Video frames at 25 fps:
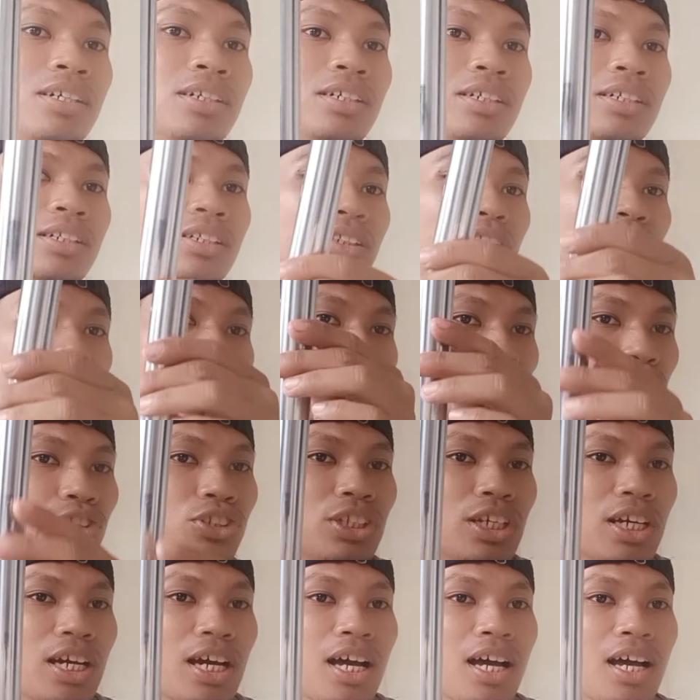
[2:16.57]

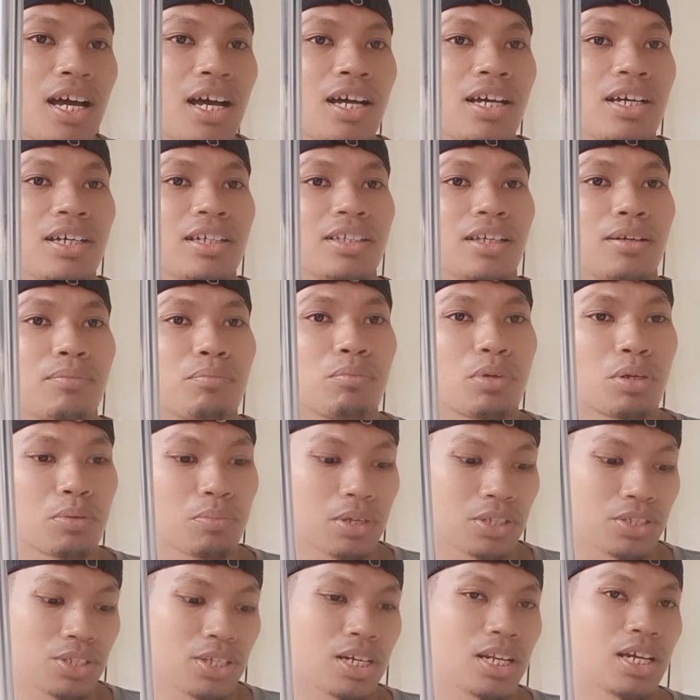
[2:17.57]
soknya, yang
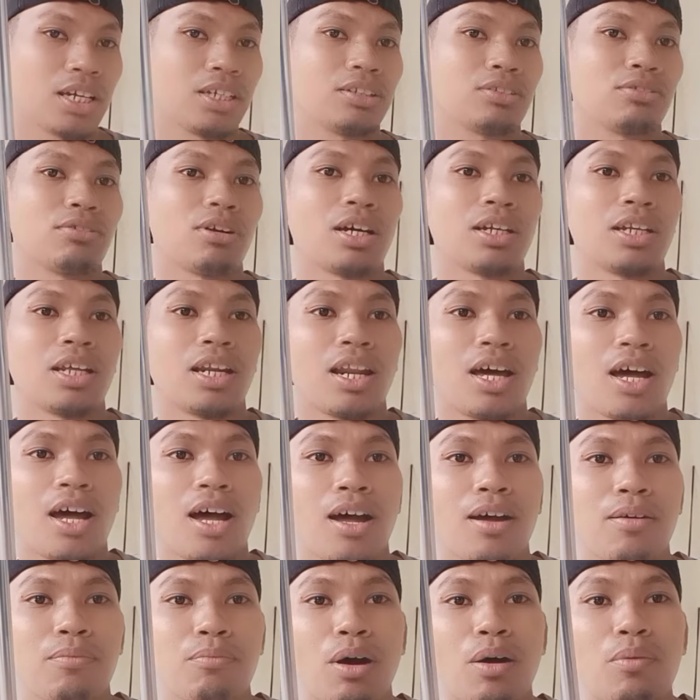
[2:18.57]
bermasalah itu adalah
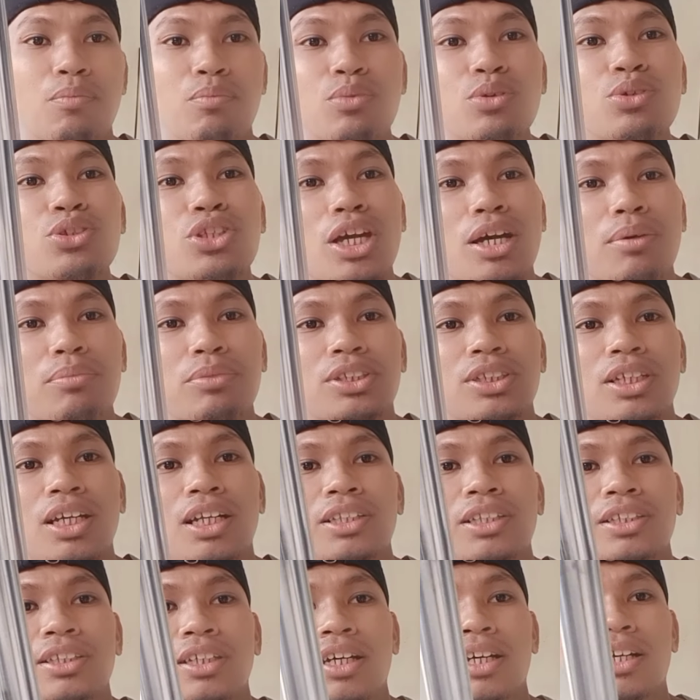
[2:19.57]
bambunya
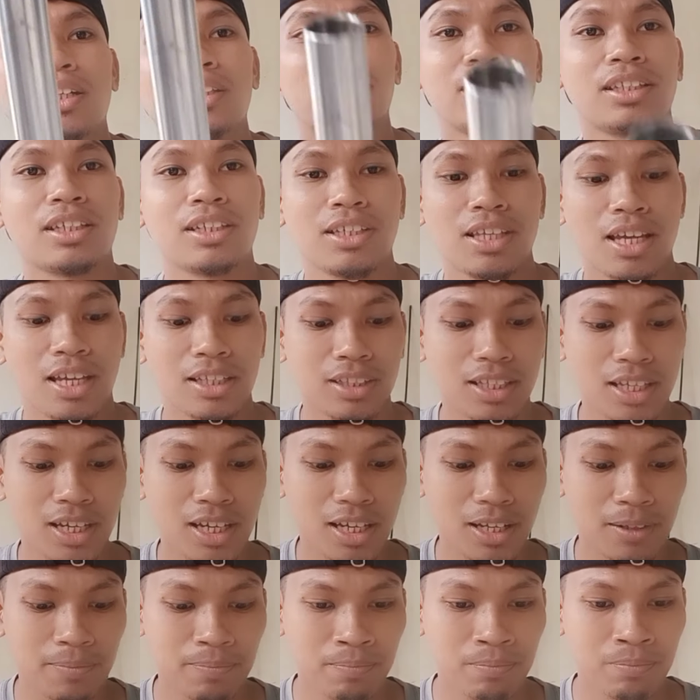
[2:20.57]
misalnya. Ternyata
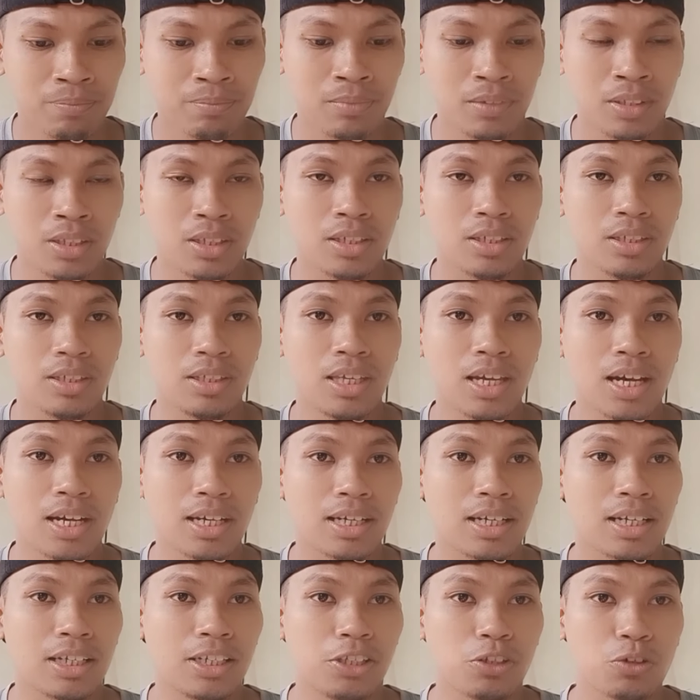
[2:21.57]
yang
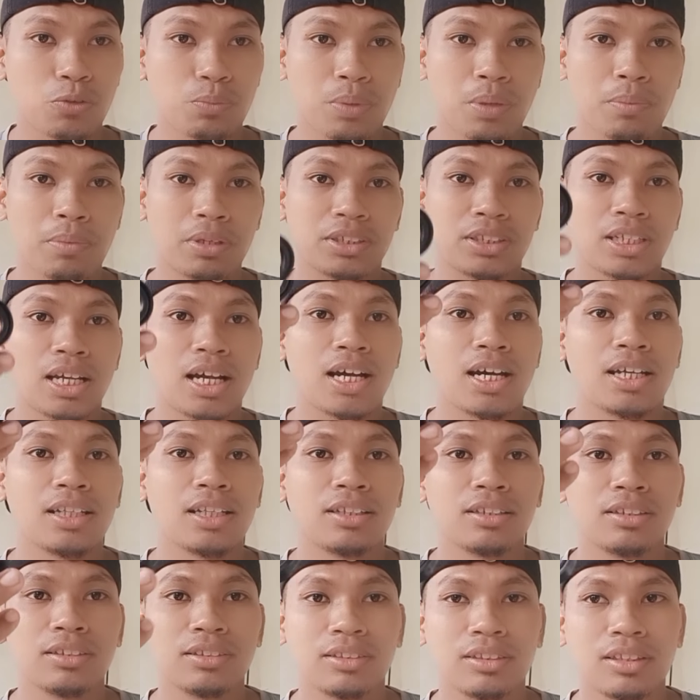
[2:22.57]
keliru pemasangan
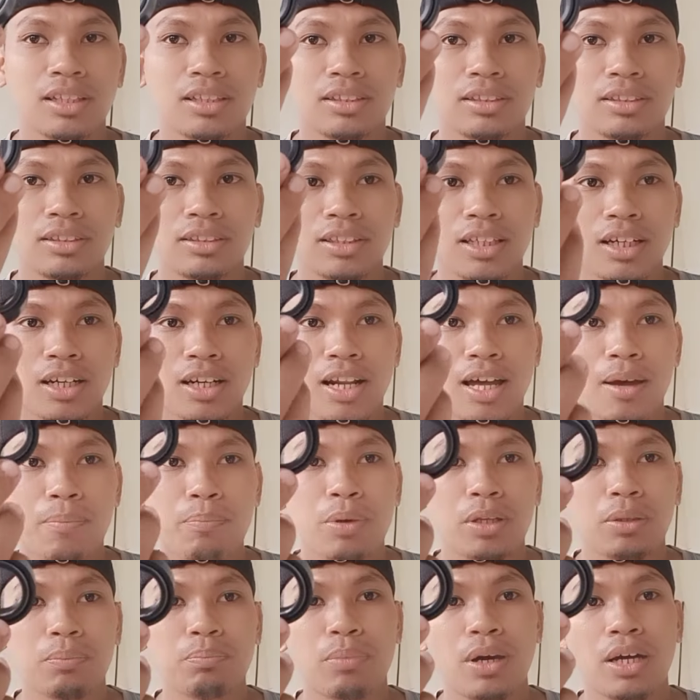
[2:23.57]

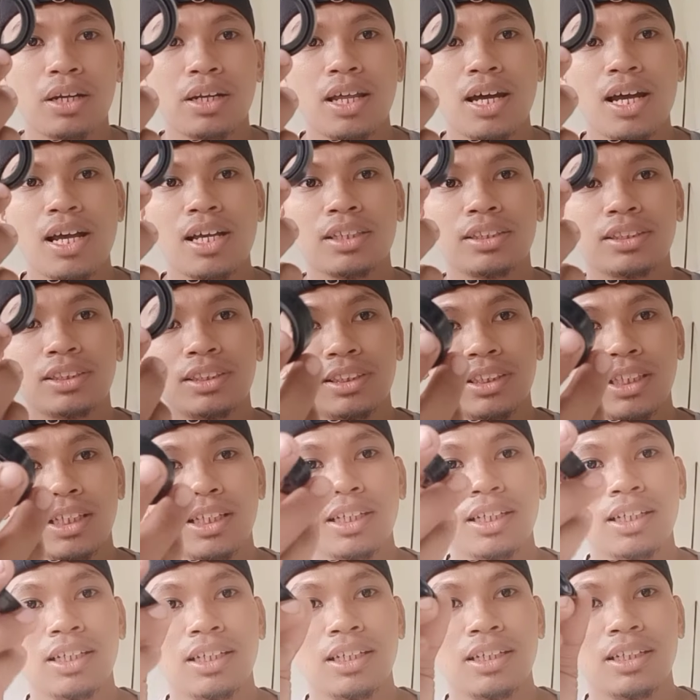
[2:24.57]
terdapat pada
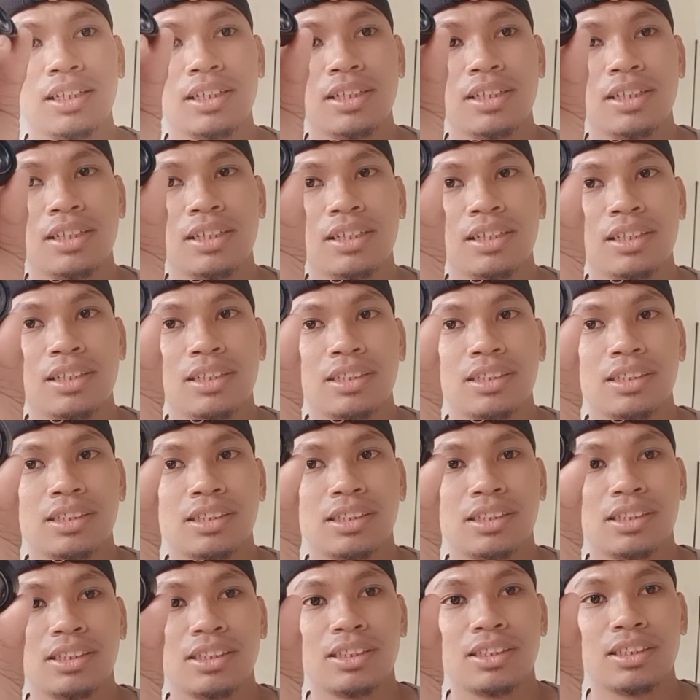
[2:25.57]
seal
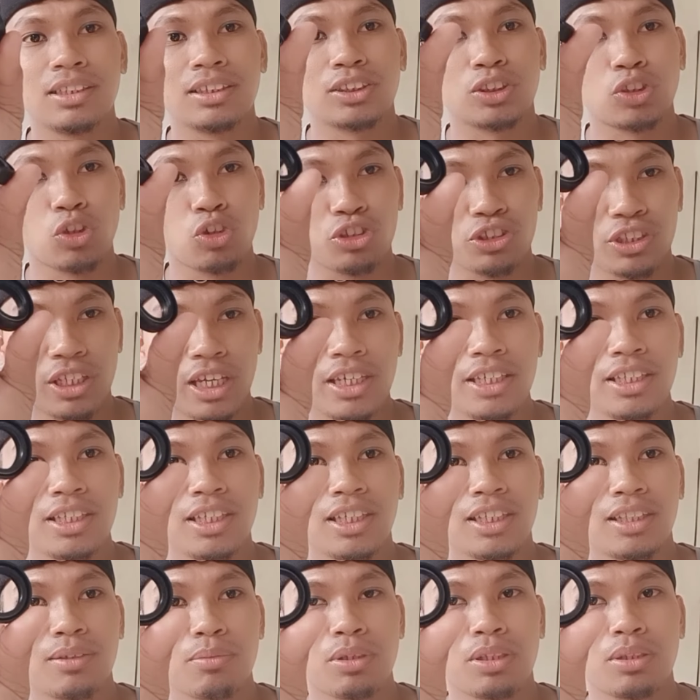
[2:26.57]
uh, eh, soknya ini
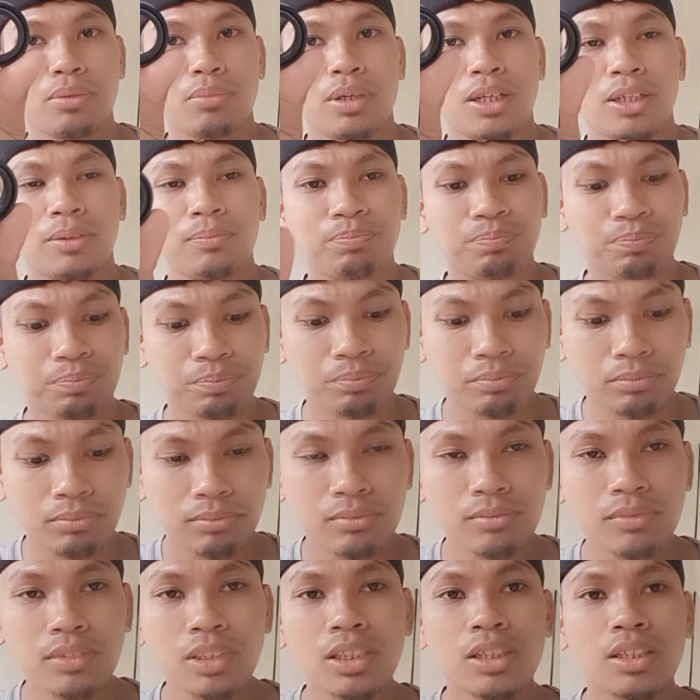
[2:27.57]
teman-teman
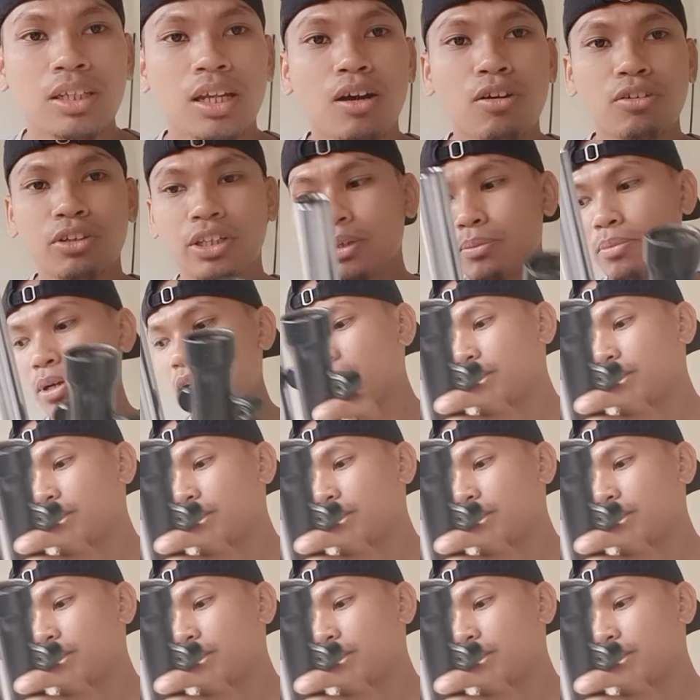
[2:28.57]
nah oke okay, baik